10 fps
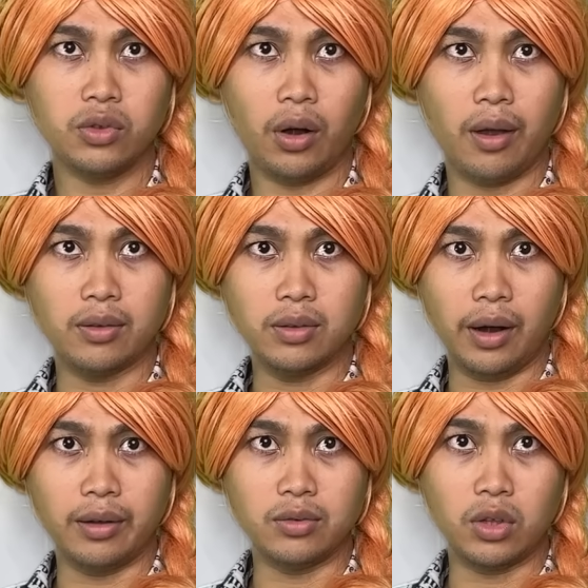Tren,
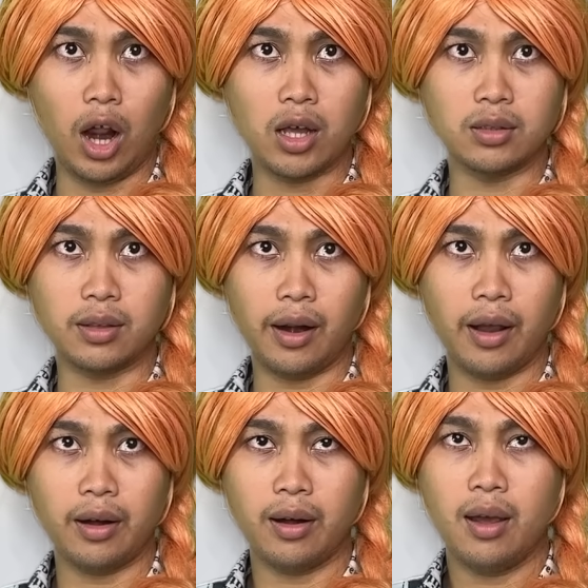tren, tren, tren.
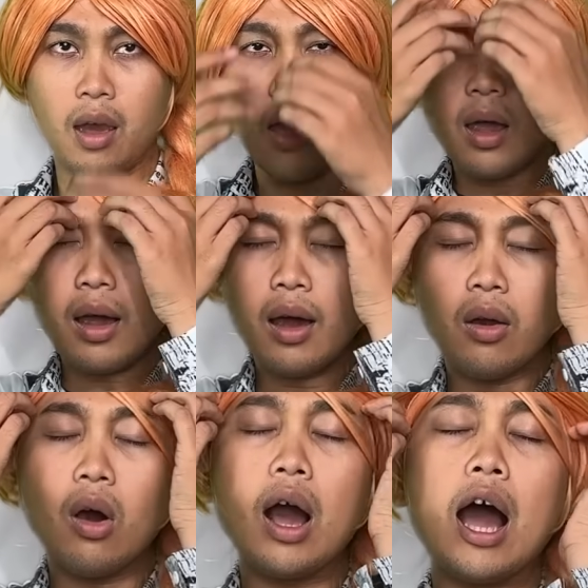
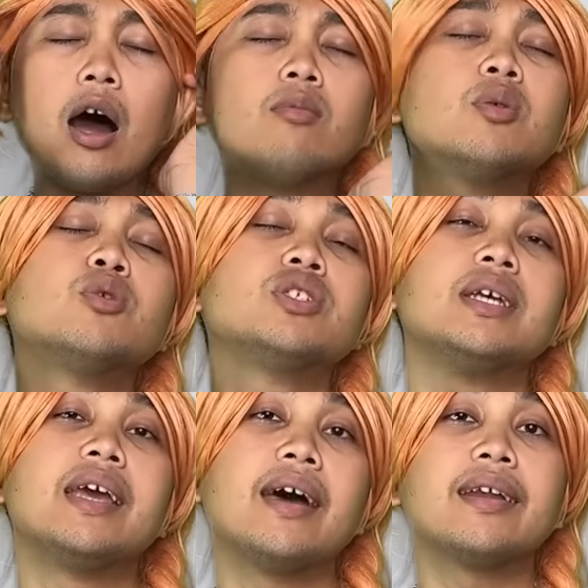Kalau kamu mau
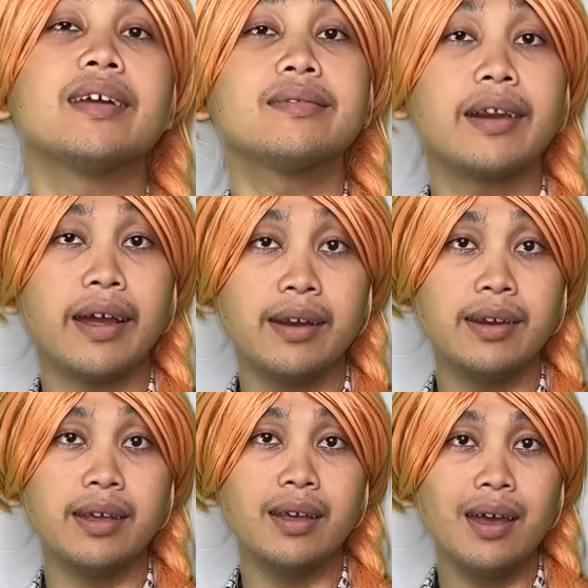jadi anak yang
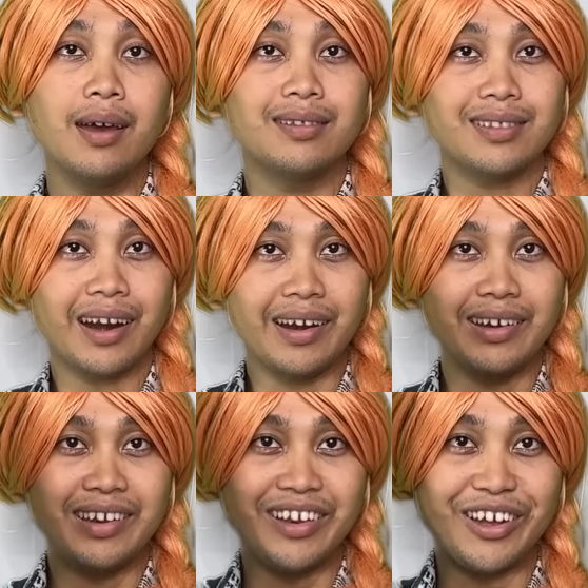trendy,
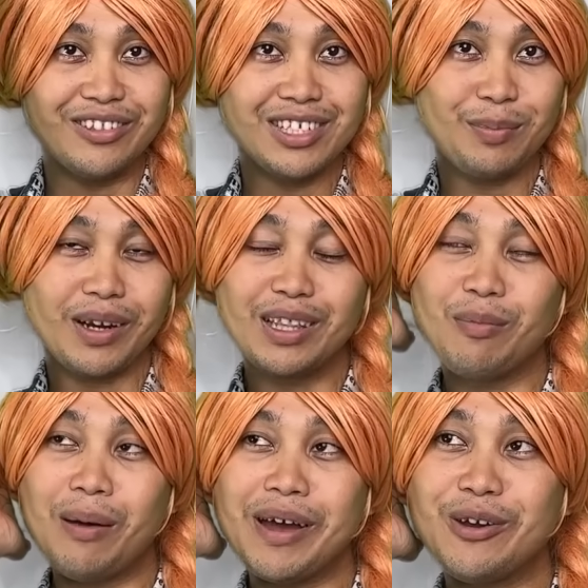trendinya itu seperti
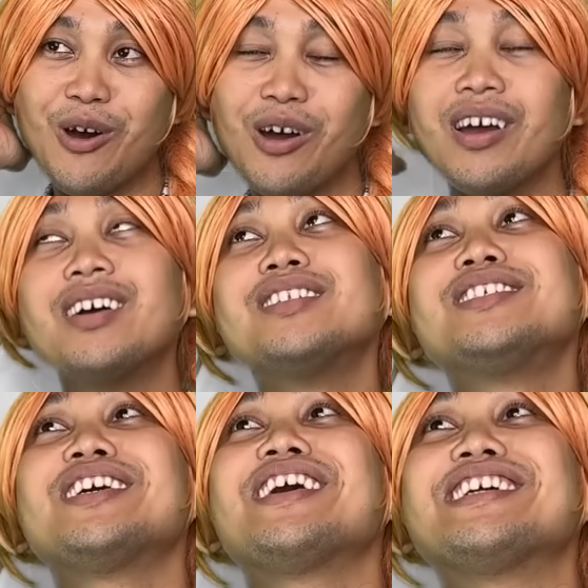mama dong,
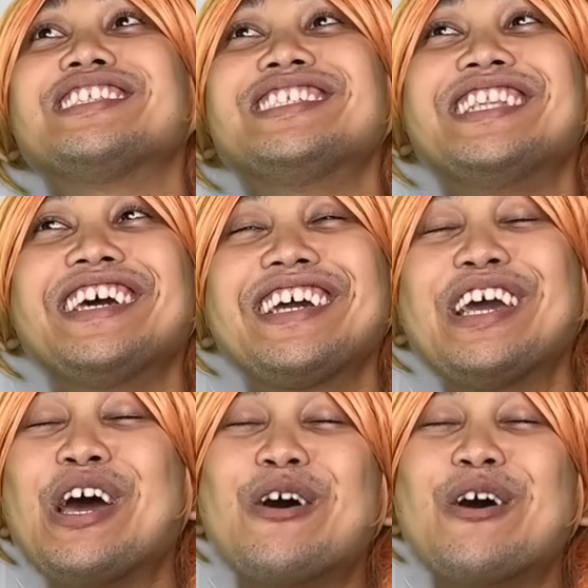cantik,